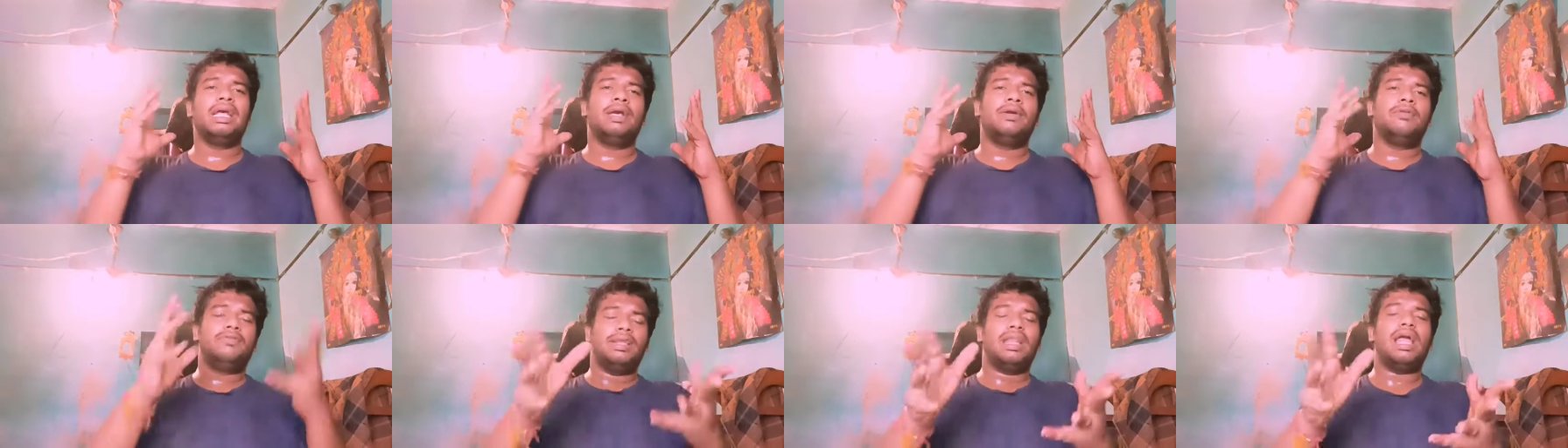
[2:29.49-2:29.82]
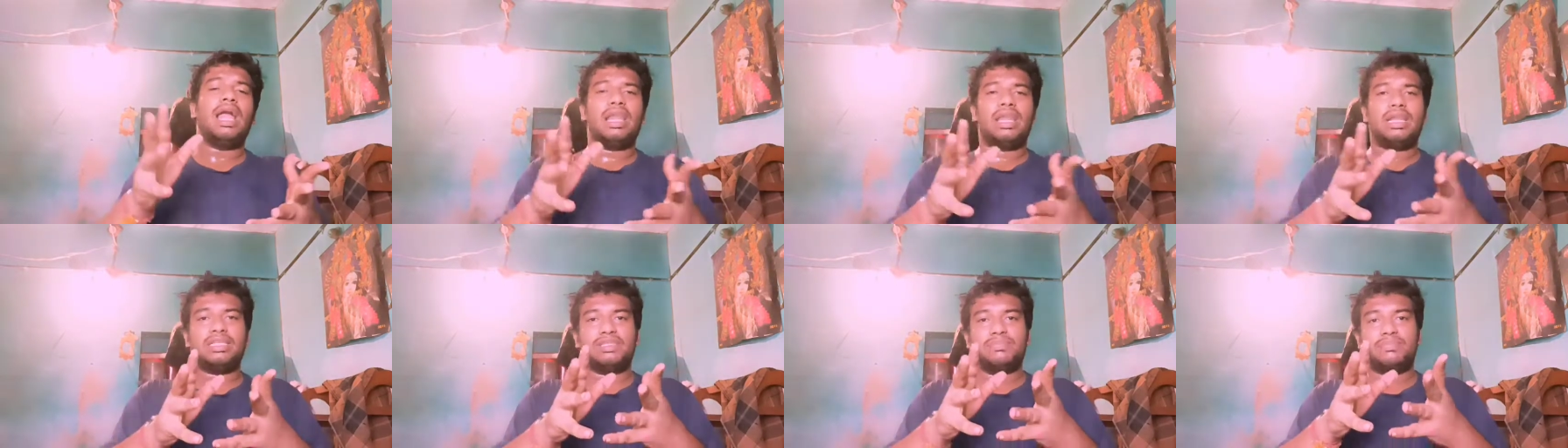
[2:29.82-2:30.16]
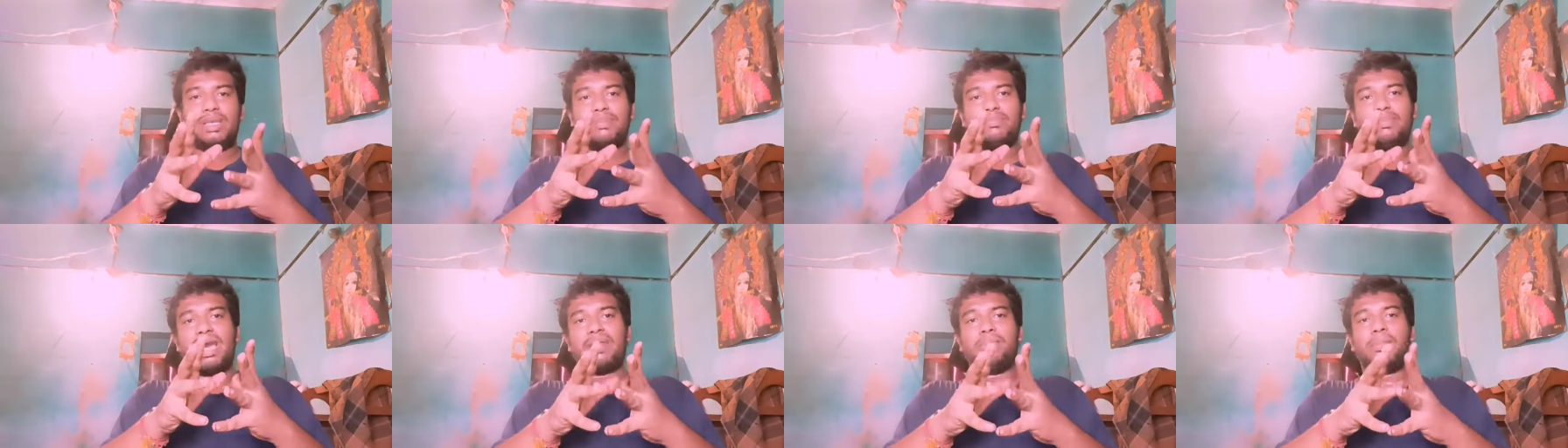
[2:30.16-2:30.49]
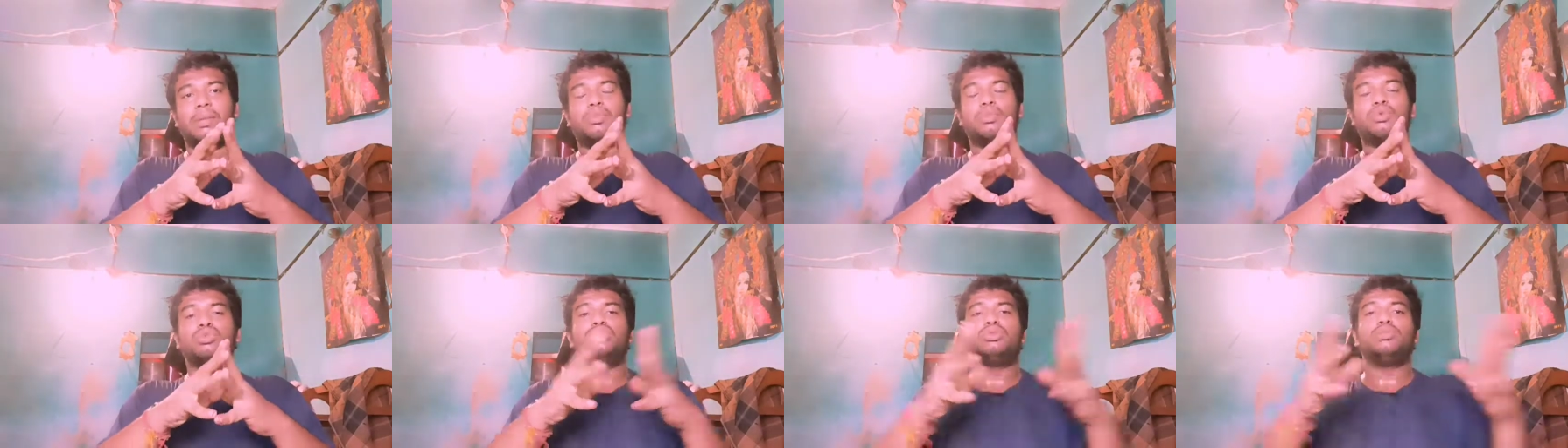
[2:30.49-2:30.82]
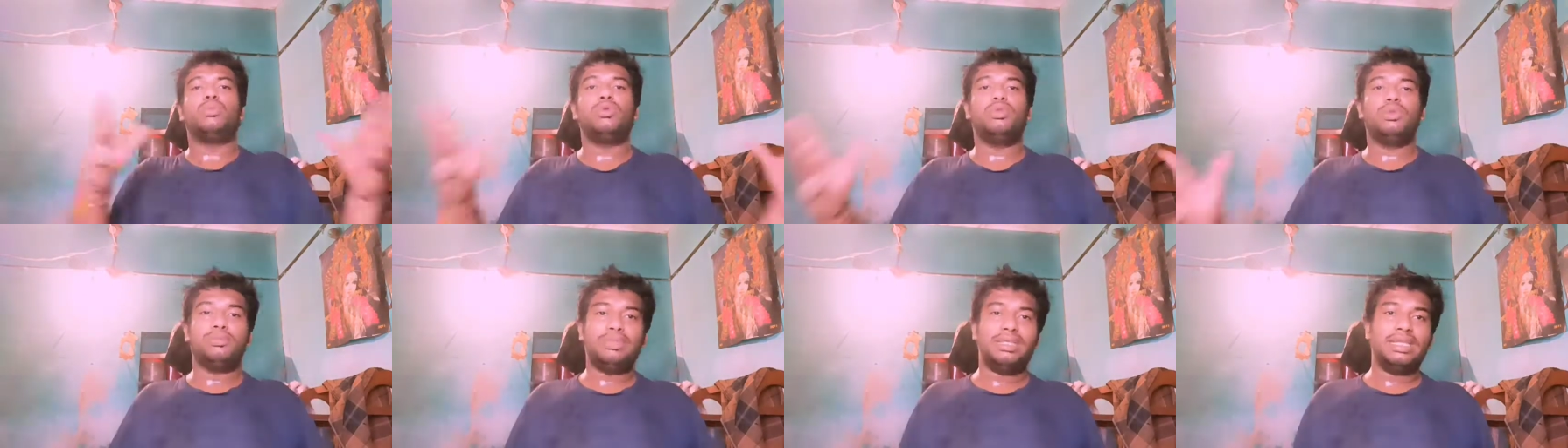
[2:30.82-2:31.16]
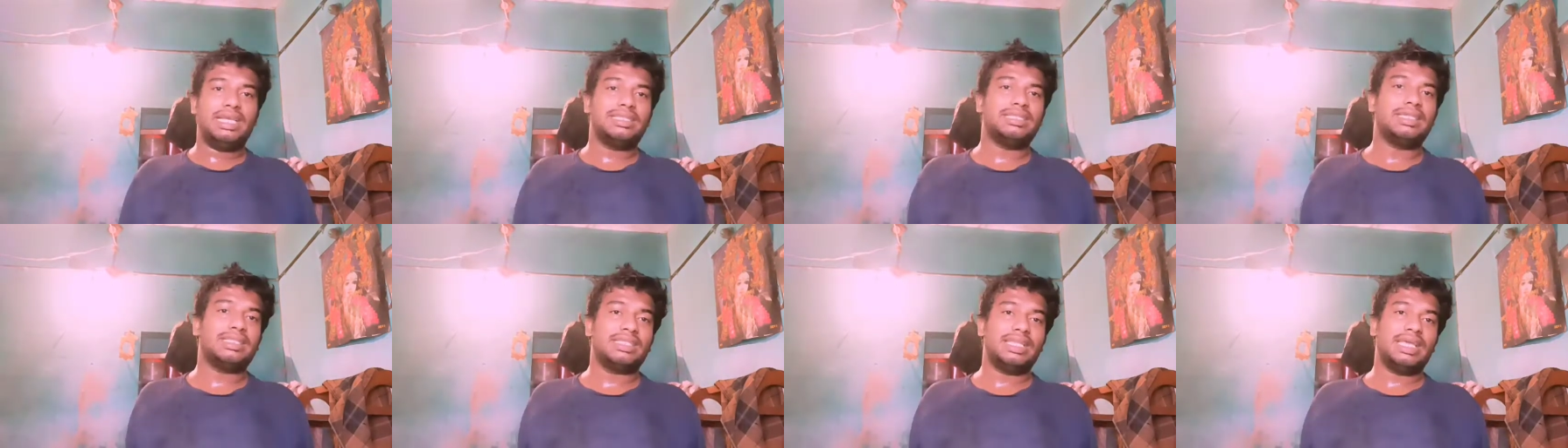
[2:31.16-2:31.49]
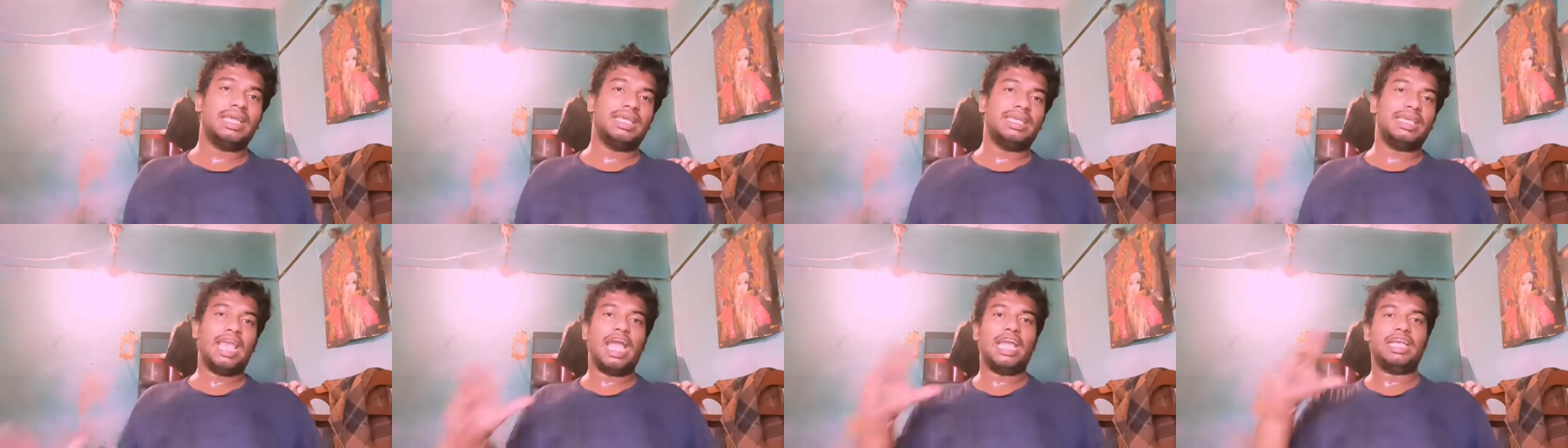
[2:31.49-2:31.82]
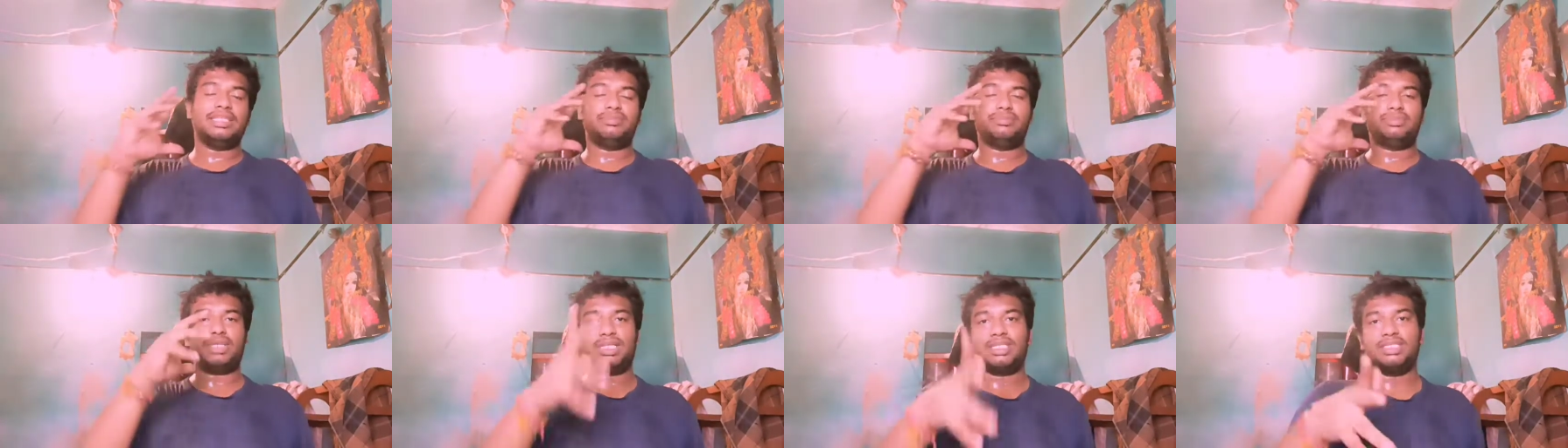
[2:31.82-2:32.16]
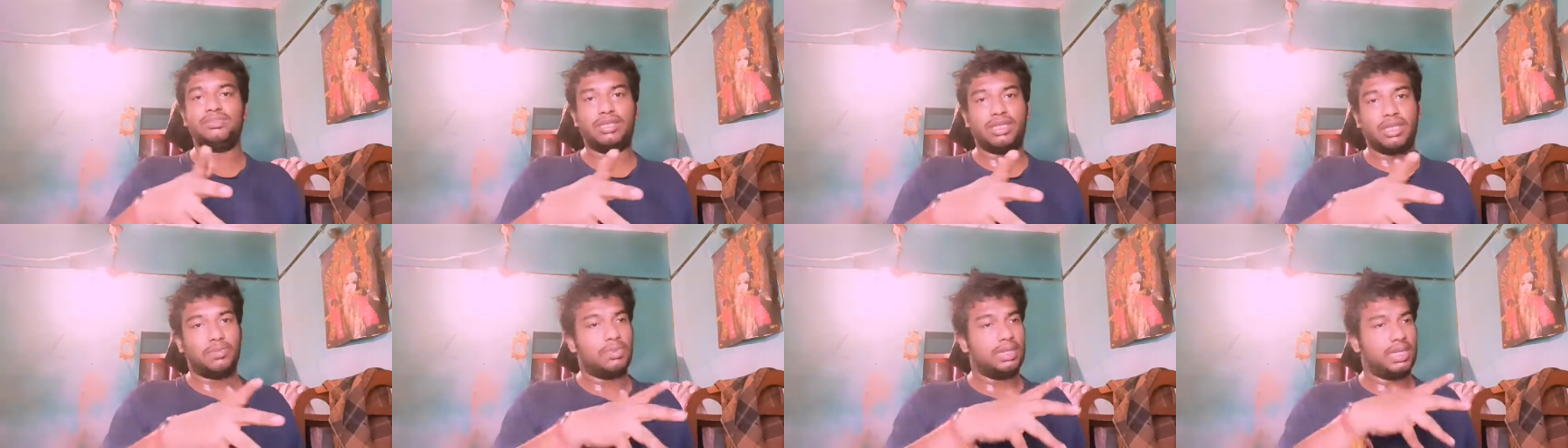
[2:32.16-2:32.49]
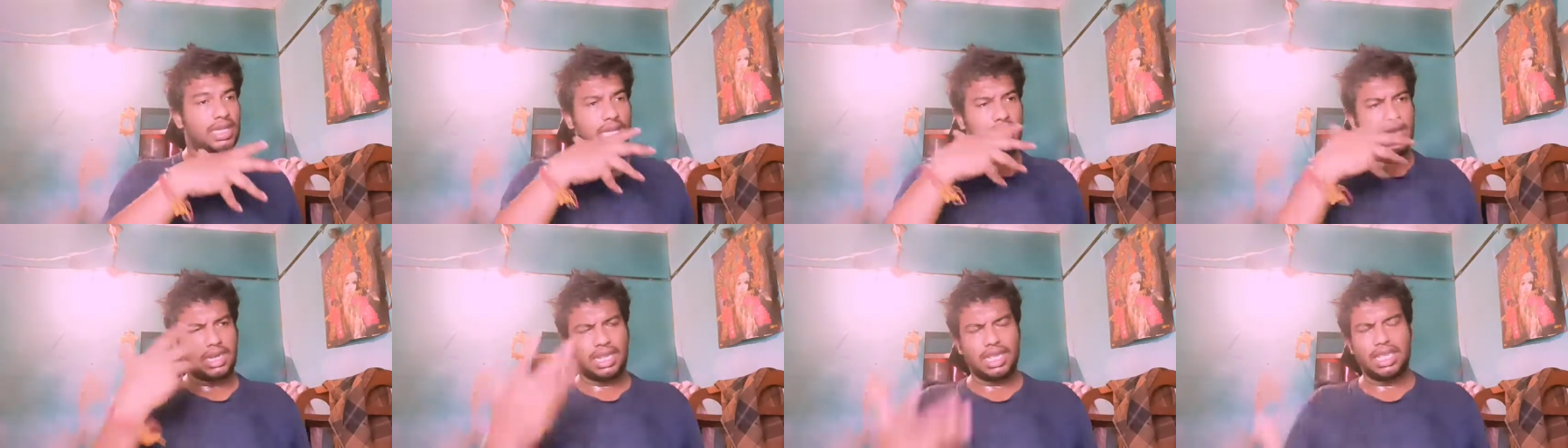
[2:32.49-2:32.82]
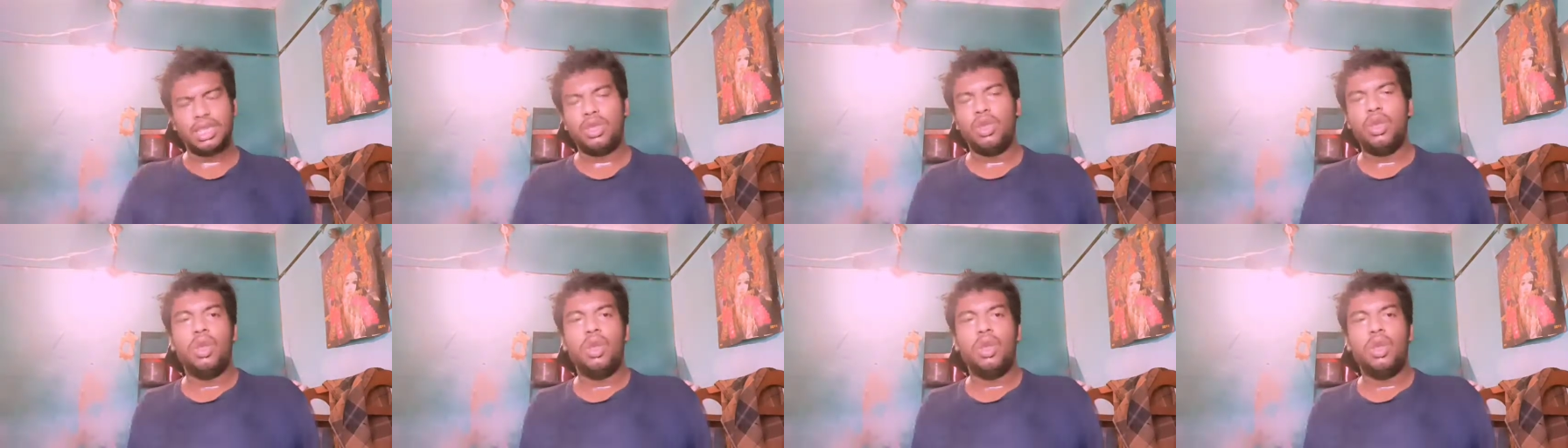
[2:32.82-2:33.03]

फिलहाल इसमें बारे में आप कुछ बोल भी नहीं सकते हैं क्या सच में कपड़े या नहीं